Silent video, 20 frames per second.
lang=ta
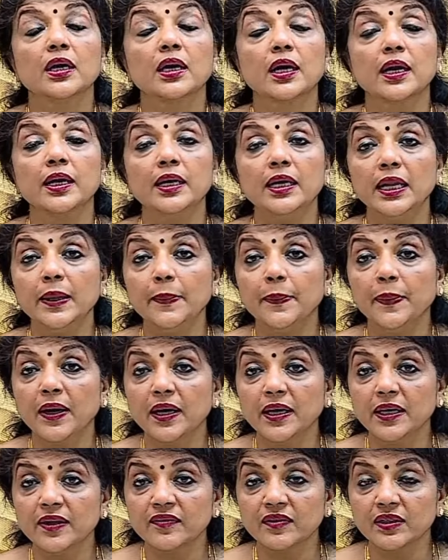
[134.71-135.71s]

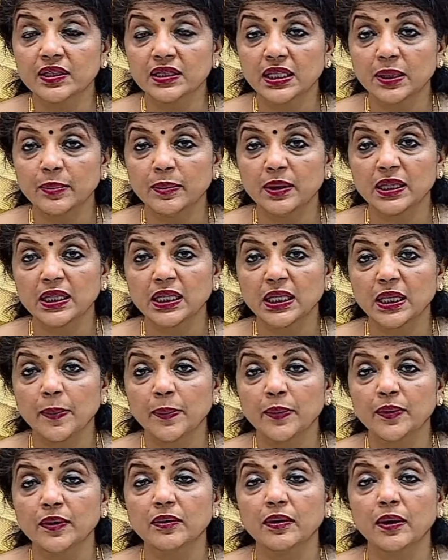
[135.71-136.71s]
கண்டிப்பாக இவங்க திருமணத்துக்கு
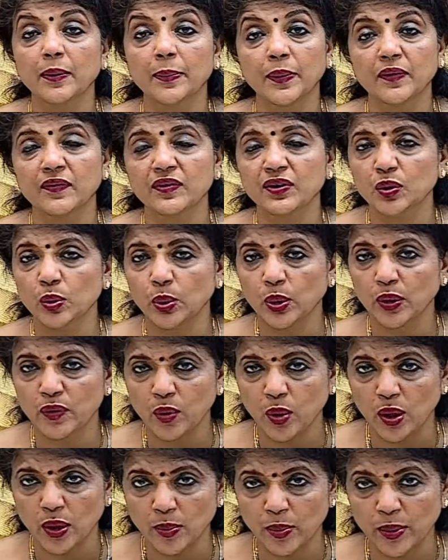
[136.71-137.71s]
அப்போ அப்புறம் வந்து உறவு
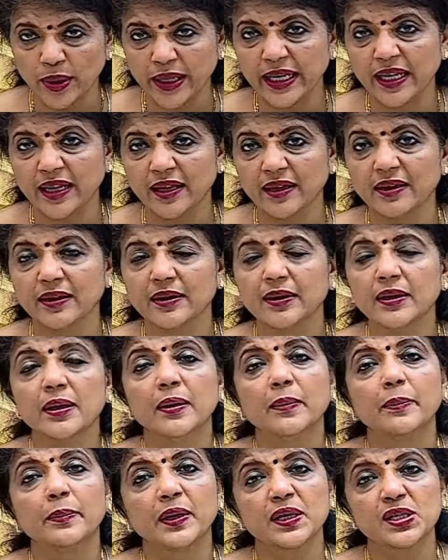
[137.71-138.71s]
கொள்ள முடியல
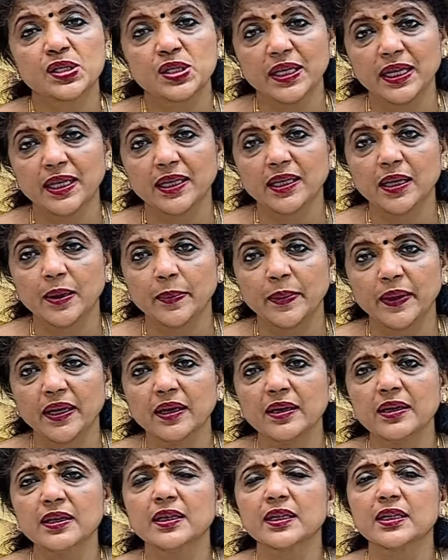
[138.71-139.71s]
பிரச்சனை இருக்குது
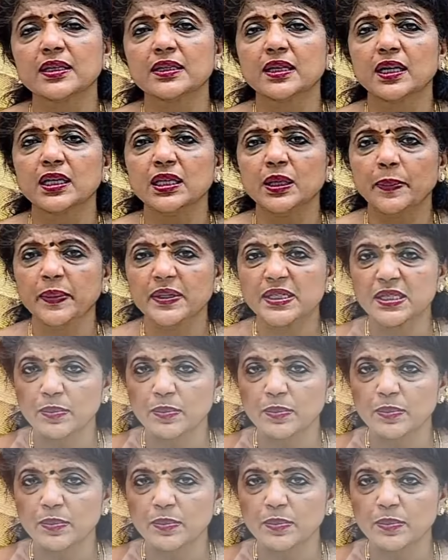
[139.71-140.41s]
அப்படின்னா இதற்கு தகுதி பெற்ற